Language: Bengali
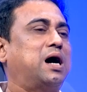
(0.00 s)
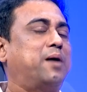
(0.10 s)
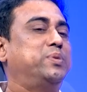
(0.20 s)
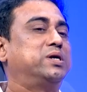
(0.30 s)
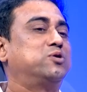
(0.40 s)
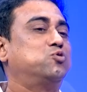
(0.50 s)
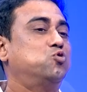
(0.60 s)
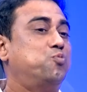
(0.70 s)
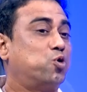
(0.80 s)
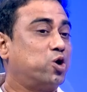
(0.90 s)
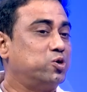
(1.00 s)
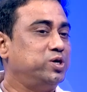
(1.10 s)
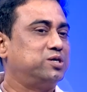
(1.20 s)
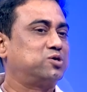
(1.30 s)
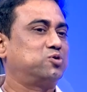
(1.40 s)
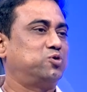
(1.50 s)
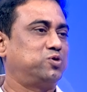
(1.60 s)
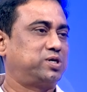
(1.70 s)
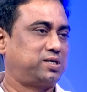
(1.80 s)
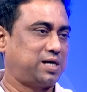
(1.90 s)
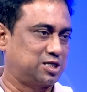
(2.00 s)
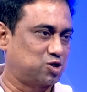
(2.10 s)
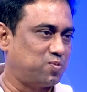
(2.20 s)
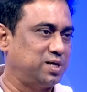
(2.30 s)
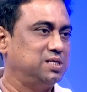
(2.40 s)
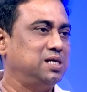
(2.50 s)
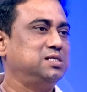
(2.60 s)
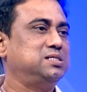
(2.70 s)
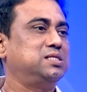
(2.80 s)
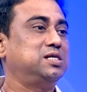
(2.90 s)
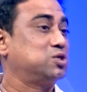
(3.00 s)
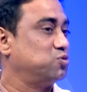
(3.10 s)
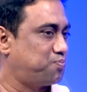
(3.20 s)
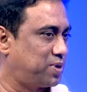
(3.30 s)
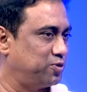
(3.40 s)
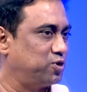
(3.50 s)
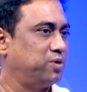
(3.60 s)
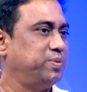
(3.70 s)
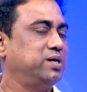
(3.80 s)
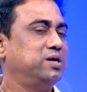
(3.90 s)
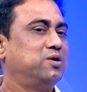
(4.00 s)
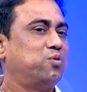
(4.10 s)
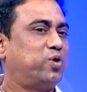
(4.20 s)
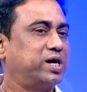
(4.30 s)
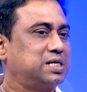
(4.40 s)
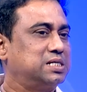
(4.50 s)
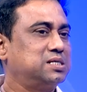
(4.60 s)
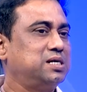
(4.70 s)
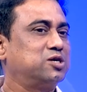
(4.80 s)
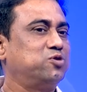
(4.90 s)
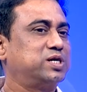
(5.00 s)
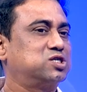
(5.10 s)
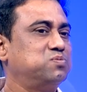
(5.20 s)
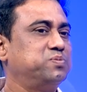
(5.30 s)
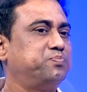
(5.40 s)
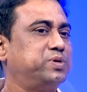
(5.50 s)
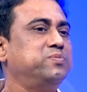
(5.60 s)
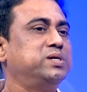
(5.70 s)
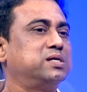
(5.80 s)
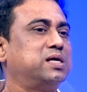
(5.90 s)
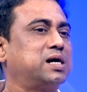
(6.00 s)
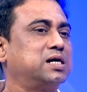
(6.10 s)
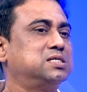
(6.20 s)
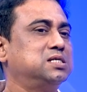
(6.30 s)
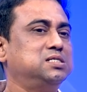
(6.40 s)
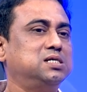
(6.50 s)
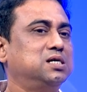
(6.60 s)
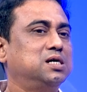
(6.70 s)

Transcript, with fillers: আপনি এটার উপকরণের কোনো ট্যাক্স কমায় দিলেন যে দেশে উৎপাদন হবে অনেক ক্ষেত্রে এরকম এক্সপেরিমেন্টে দেখা গেছে যে